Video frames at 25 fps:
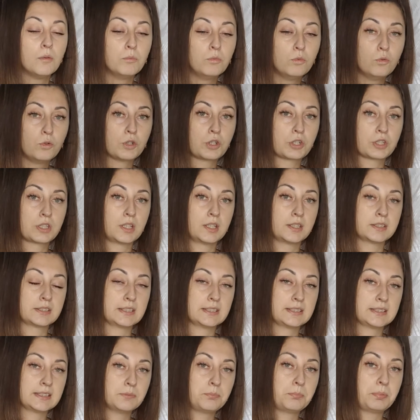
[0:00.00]
можно
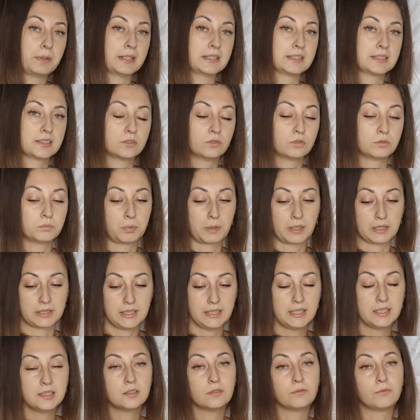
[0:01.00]
засыпать Cion
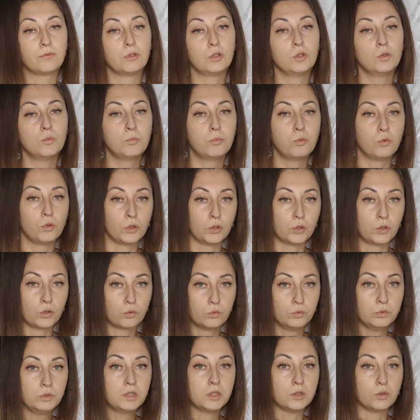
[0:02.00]
Protect в любой
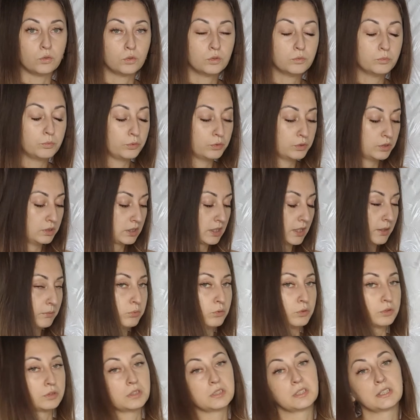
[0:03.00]
грунт, и он будет
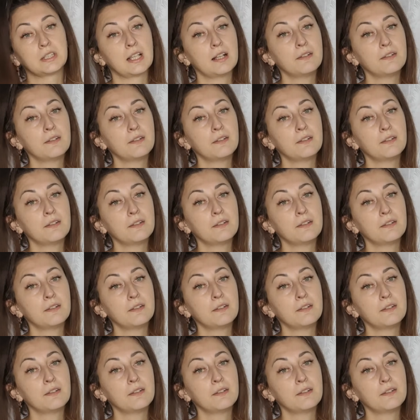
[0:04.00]
работать.